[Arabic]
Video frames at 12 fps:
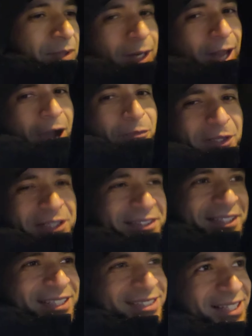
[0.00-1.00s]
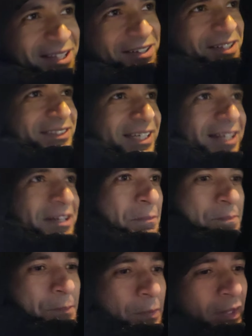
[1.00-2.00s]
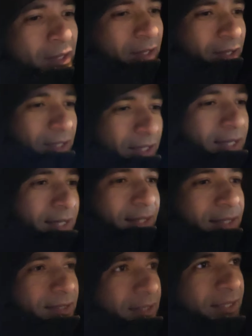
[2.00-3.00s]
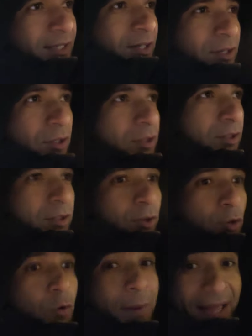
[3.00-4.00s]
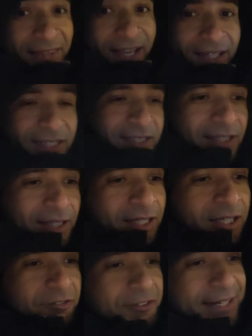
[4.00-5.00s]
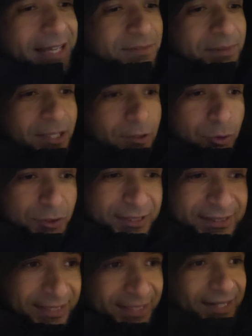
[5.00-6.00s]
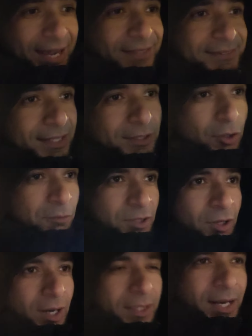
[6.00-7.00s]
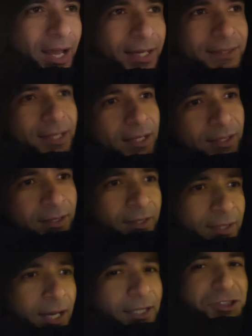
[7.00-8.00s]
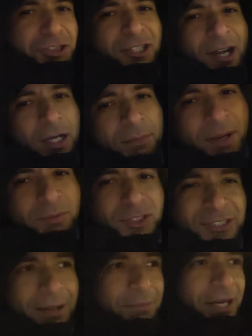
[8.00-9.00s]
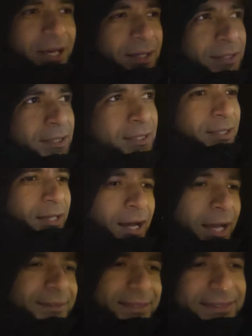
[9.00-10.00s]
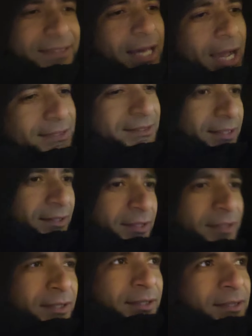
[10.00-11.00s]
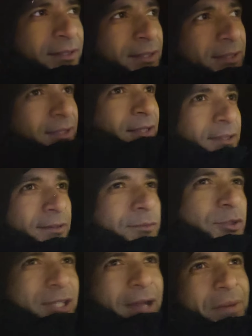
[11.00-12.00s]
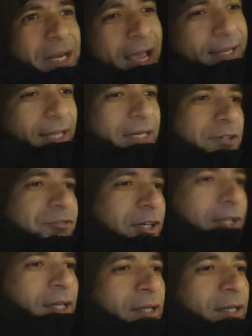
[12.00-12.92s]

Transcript: بالعبيط السيارات يعني آه، ومع ذلك في ناس من الروس كتير حتى اليوم يقول لك لا ايه ده هتشتري عربيه مستعمله هات جديده احسن مستعمله هتكلفك